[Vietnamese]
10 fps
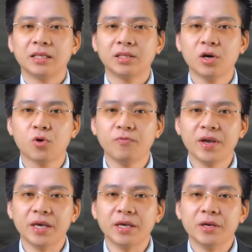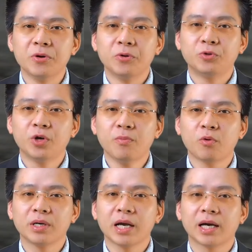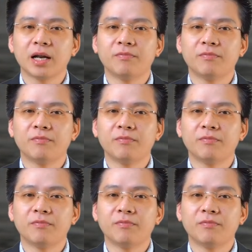Thưa quý vị, chuyên mục DKN